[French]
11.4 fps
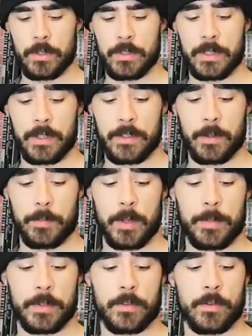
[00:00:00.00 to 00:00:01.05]
c'est très
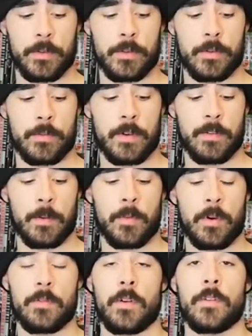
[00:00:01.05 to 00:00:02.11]
sympa parce que on va
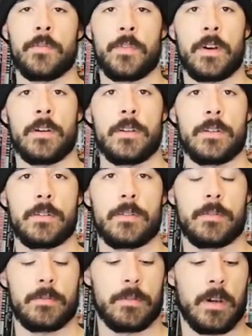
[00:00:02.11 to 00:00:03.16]
vraiment avoir une fin
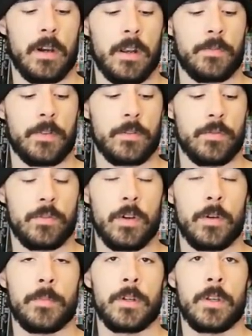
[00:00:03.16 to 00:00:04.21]
à la fin du
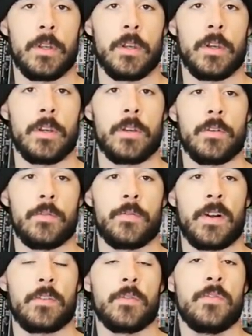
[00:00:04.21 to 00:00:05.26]
tome, une
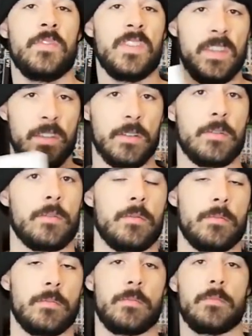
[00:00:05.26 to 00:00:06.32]
fin de vie,
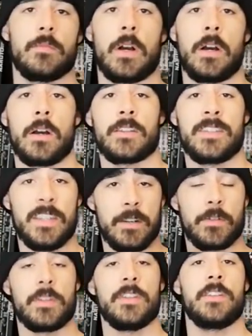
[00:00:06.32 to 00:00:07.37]
un
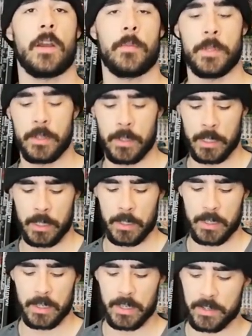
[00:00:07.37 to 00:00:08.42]
cycle qui se termine.
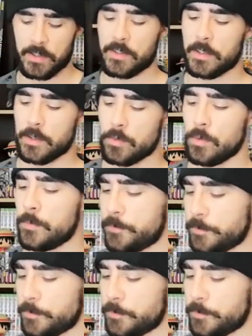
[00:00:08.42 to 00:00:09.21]
Et c'est ça qui est cool.